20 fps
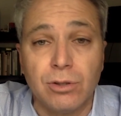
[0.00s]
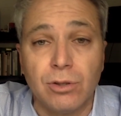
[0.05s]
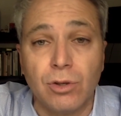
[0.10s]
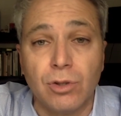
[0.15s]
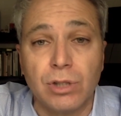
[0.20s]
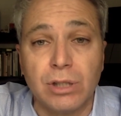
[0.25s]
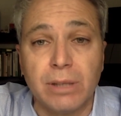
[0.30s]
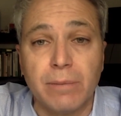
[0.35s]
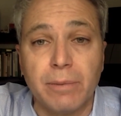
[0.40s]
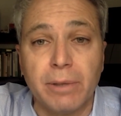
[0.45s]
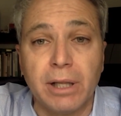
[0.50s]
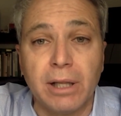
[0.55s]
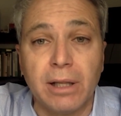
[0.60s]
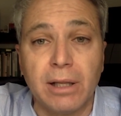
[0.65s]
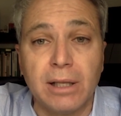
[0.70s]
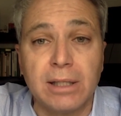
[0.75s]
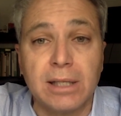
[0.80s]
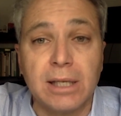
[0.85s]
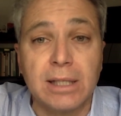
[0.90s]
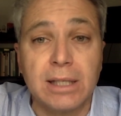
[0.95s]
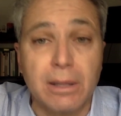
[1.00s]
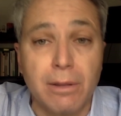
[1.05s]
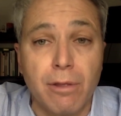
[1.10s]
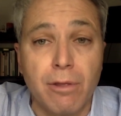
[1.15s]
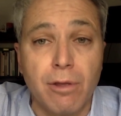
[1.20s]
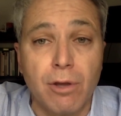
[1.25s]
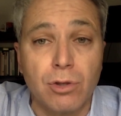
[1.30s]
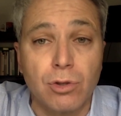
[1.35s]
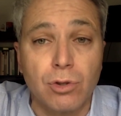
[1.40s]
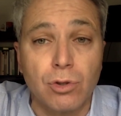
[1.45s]
los independentistas
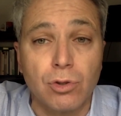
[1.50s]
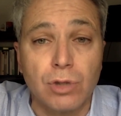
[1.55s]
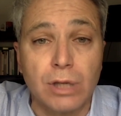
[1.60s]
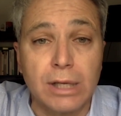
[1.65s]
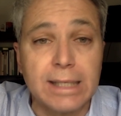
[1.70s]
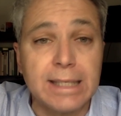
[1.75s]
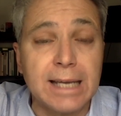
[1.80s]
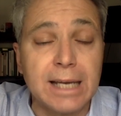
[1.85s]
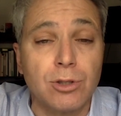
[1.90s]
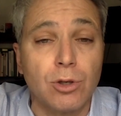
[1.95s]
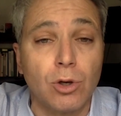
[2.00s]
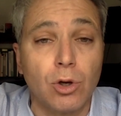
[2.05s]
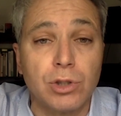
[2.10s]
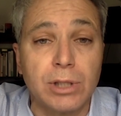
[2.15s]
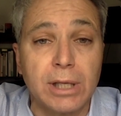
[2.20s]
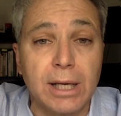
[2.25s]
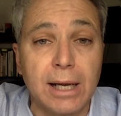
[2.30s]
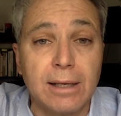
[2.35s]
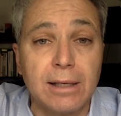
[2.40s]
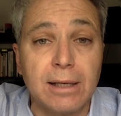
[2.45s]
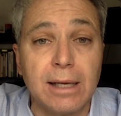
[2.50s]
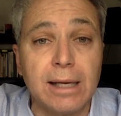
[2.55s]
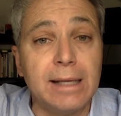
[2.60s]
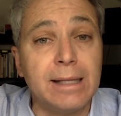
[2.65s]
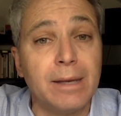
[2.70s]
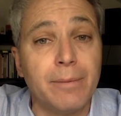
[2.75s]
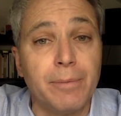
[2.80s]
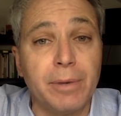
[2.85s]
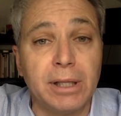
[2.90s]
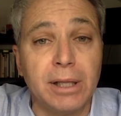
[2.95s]
sediciosos ya solo serán
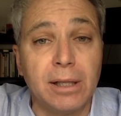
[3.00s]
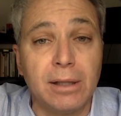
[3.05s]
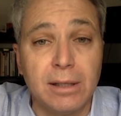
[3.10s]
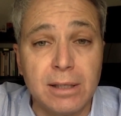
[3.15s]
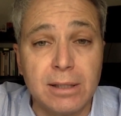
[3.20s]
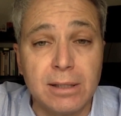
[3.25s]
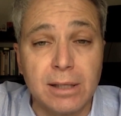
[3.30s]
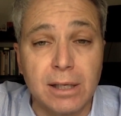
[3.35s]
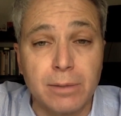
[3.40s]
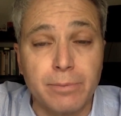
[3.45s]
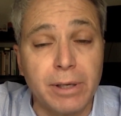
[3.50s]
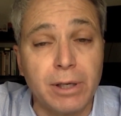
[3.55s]
independentistas,